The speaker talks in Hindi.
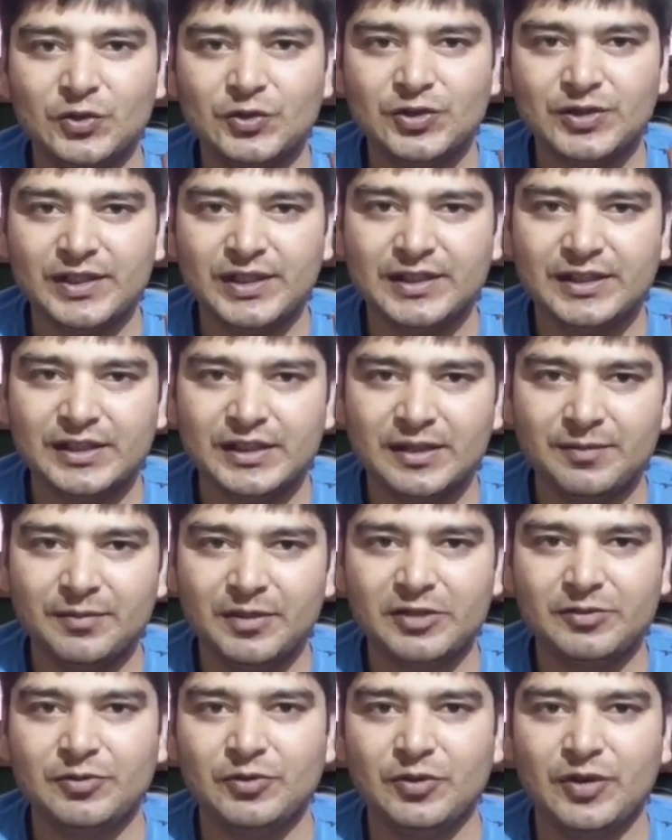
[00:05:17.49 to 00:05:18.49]
कुछ इतने
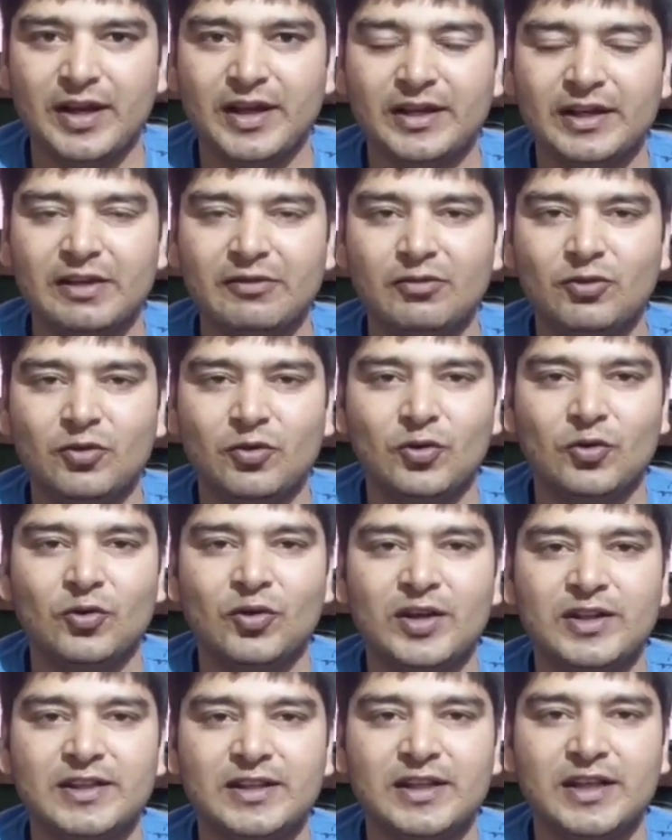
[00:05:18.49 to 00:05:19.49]
मजबूर हैं कि वो
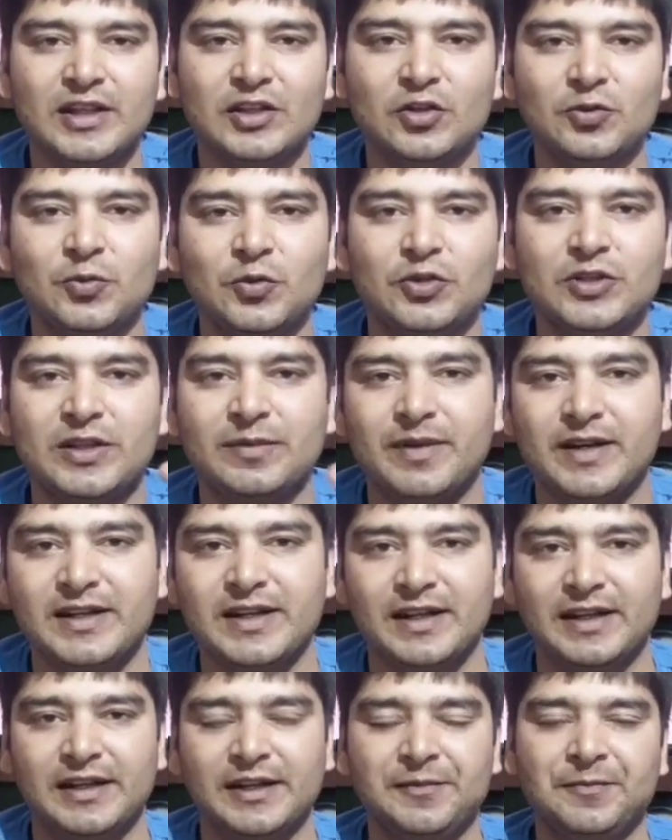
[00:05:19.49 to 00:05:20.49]
कोरोना से नहीं तो भूख से मर
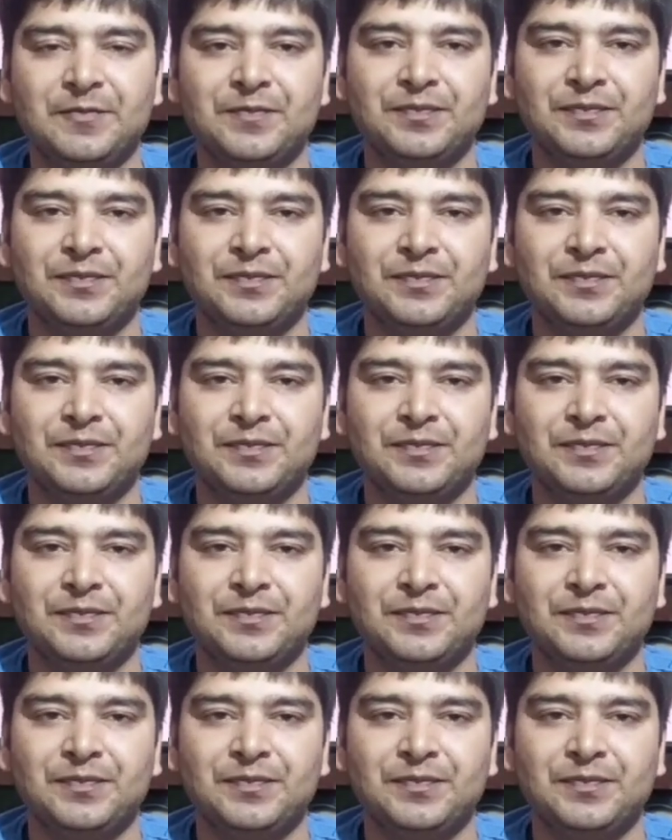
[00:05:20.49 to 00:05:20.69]
जाएंगे